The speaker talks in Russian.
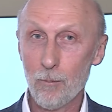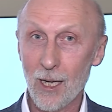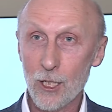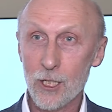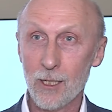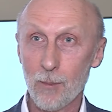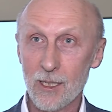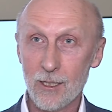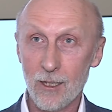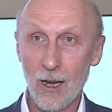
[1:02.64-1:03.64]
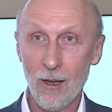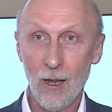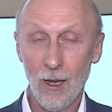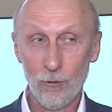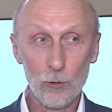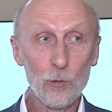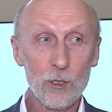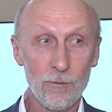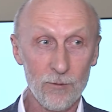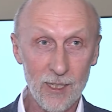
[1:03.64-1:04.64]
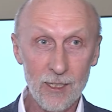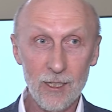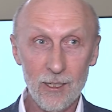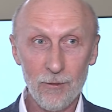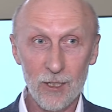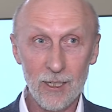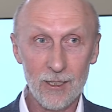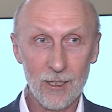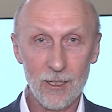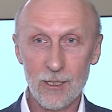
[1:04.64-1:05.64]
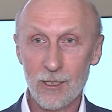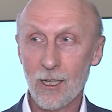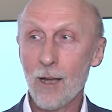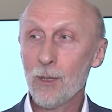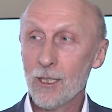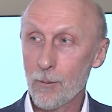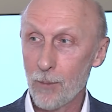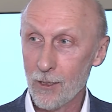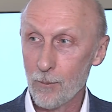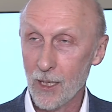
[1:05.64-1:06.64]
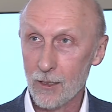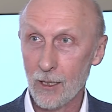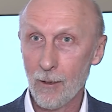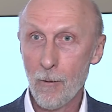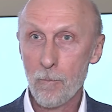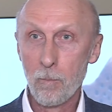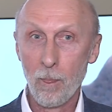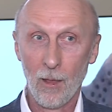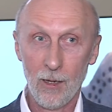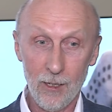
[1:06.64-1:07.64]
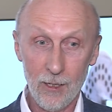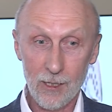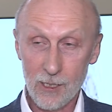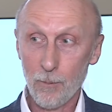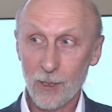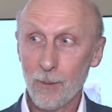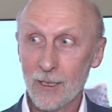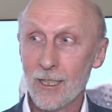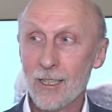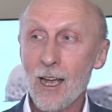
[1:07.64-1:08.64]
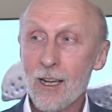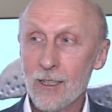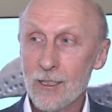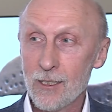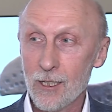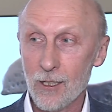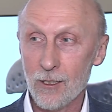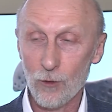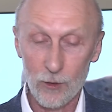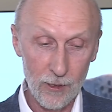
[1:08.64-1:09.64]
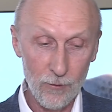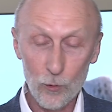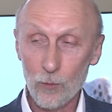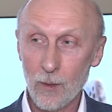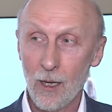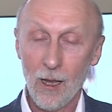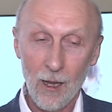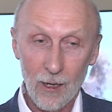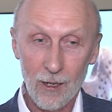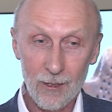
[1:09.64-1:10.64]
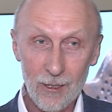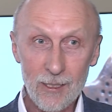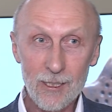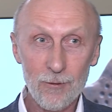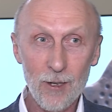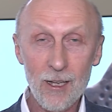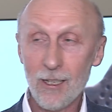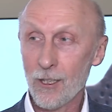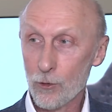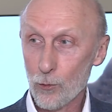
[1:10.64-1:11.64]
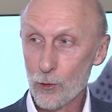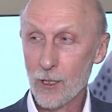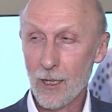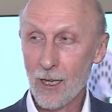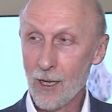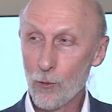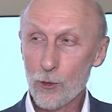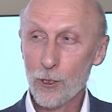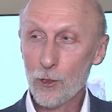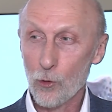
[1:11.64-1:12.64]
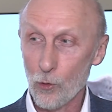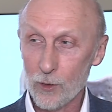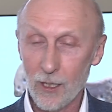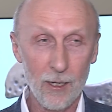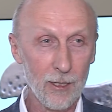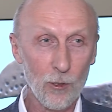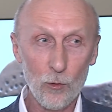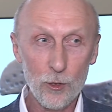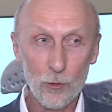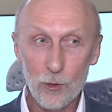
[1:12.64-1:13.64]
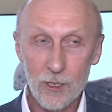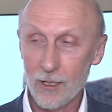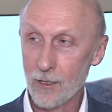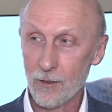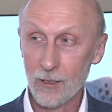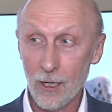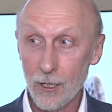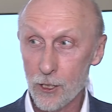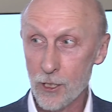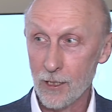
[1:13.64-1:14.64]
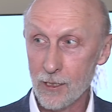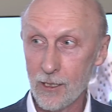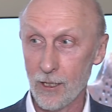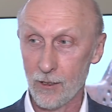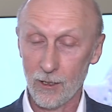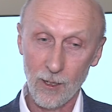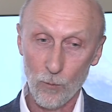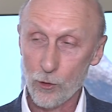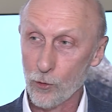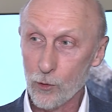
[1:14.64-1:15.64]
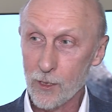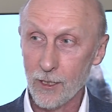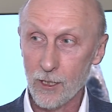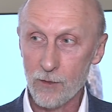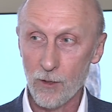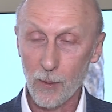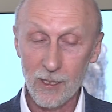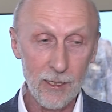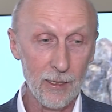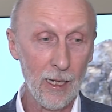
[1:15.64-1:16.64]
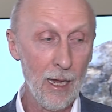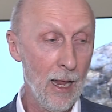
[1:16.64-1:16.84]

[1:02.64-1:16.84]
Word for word: большие мастера. И вот тут же в соседних витринах есть каменные предметы. И если посмотреть, как они сделаны, вот эта вот э, концевая ретушь такая очень тонкая, это очень острые наконечники стрелы, там очень острые ножевые пластины,